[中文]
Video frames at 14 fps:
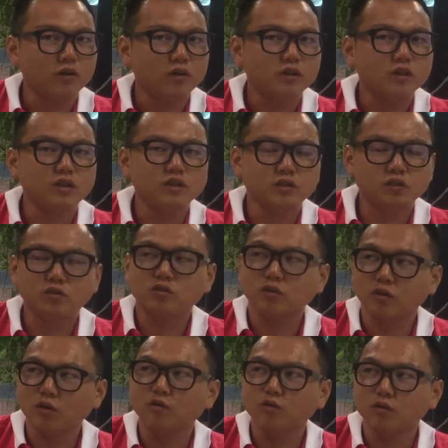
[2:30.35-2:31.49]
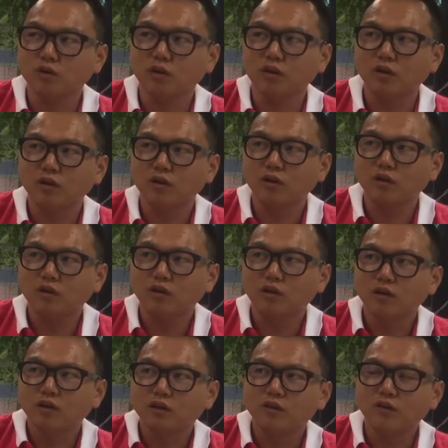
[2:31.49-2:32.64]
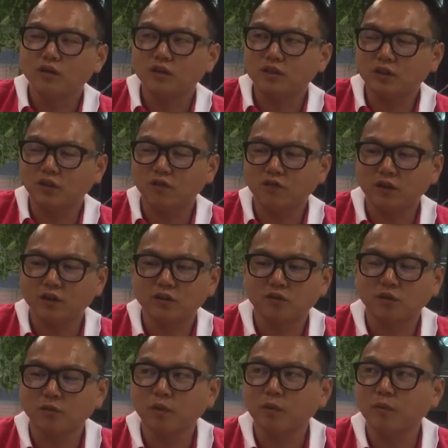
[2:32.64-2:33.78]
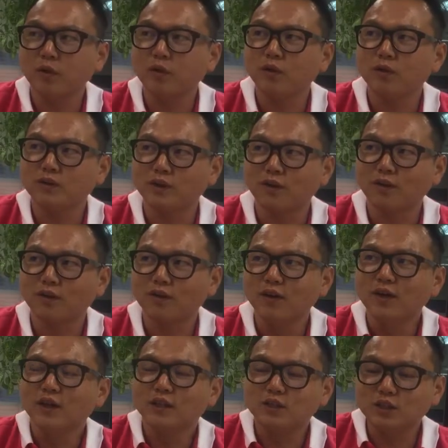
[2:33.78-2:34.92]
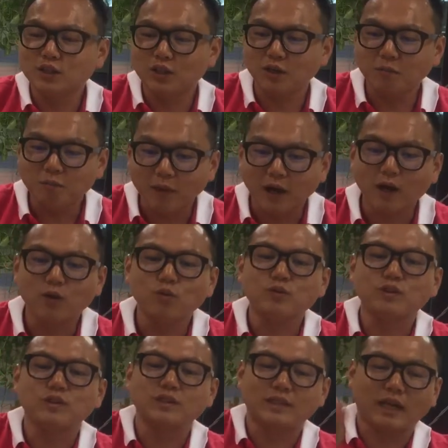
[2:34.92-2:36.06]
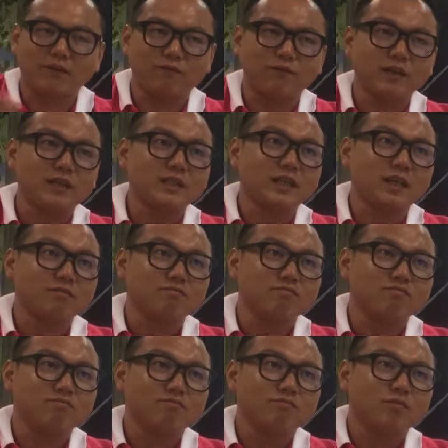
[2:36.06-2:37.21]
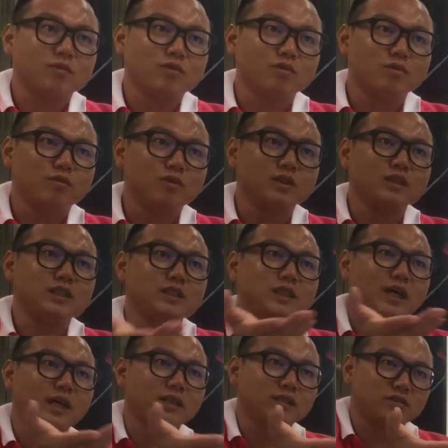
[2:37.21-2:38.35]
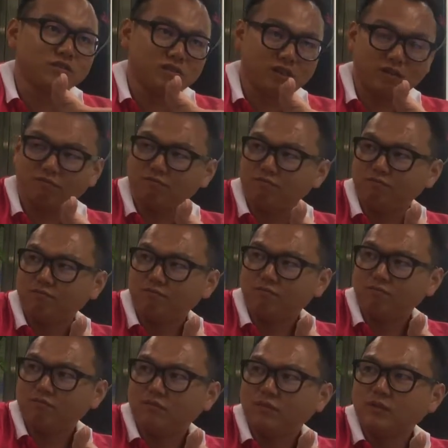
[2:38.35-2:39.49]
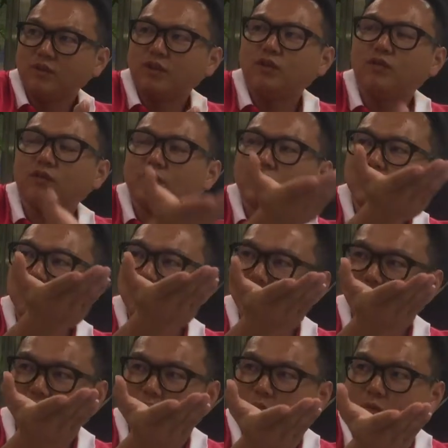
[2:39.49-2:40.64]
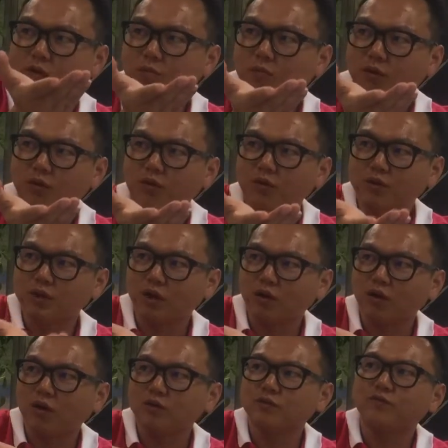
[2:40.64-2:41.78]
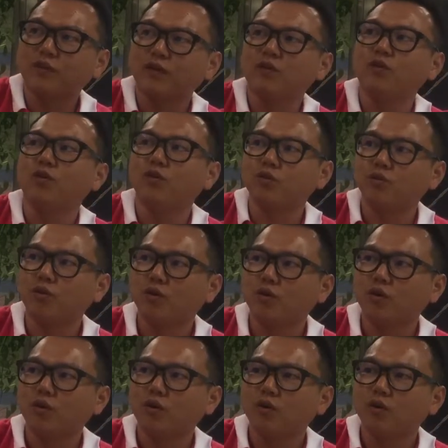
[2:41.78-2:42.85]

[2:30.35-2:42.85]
现实生活中也会如此哦。你发现钱放着会慢慢越来越少哦。这钱买入资产，房地产或者其他的资产，你发现到你钱没有变越来越少，好像反的越多。